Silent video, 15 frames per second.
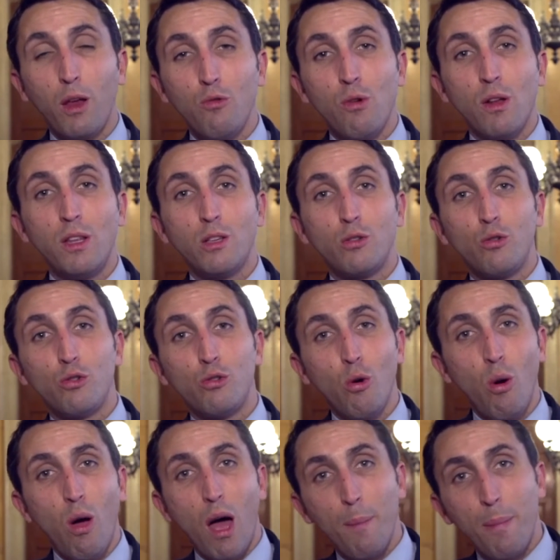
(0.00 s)
nous, la discussion
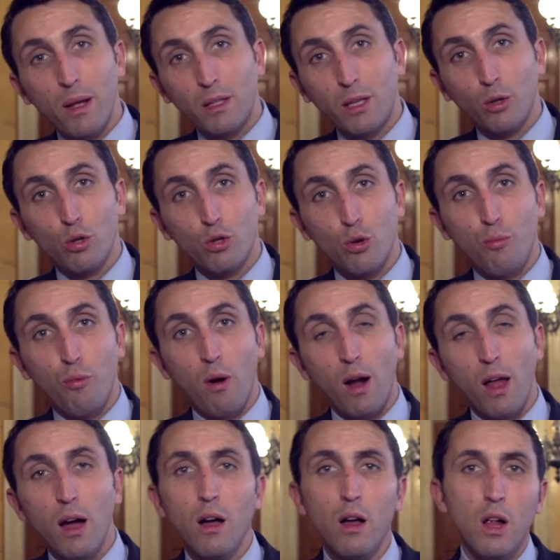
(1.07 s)
à partir de ce
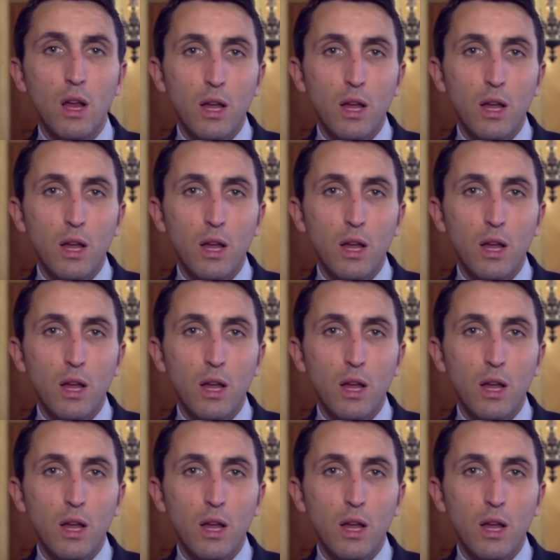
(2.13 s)
point-là,